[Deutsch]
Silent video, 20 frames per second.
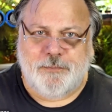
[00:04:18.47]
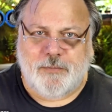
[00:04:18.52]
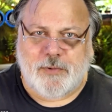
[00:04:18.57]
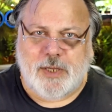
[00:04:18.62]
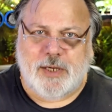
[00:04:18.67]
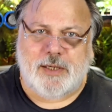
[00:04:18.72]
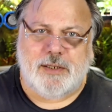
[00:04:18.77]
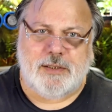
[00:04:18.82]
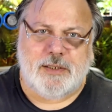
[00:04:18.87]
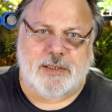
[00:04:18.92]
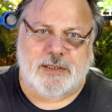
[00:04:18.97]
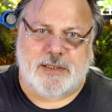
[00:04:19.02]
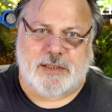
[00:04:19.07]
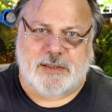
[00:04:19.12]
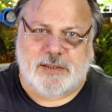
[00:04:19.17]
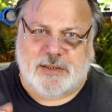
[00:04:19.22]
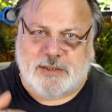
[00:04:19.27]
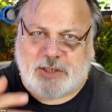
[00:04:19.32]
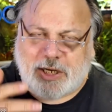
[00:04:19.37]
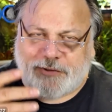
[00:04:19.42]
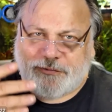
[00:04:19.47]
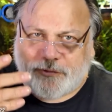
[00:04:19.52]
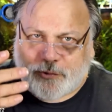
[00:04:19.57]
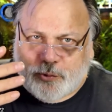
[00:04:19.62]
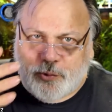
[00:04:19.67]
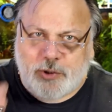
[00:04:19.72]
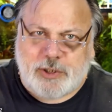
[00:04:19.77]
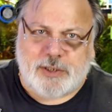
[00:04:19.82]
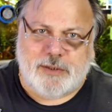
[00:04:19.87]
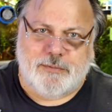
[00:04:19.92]
ja, das darf
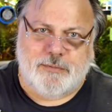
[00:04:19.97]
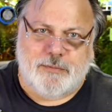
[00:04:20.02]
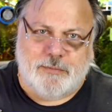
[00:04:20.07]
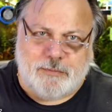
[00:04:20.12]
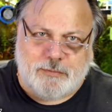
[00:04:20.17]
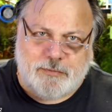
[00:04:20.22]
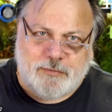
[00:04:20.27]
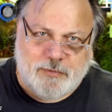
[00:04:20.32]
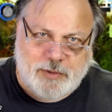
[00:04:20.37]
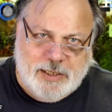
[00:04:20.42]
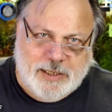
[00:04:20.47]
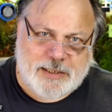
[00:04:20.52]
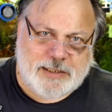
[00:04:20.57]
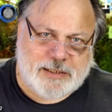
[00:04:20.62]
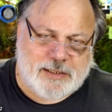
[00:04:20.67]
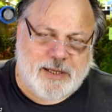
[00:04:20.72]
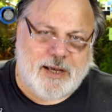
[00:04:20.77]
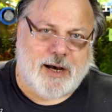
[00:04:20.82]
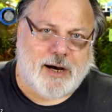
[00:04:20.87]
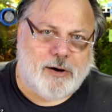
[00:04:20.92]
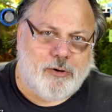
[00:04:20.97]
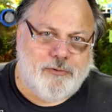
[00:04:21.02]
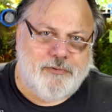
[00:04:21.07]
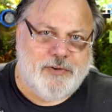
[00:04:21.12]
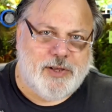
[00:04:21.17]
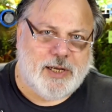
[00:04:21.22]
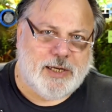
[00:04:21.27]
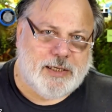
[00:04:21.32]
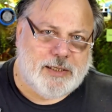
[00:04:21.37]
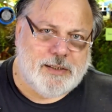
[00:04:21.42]
ruhig leicht grau
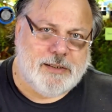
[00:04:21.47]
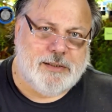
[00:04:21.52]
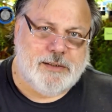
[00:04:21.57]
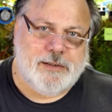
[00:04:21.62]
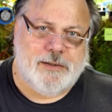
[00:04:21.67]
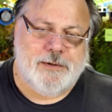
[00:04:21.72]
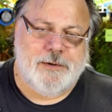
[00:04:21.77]
werden.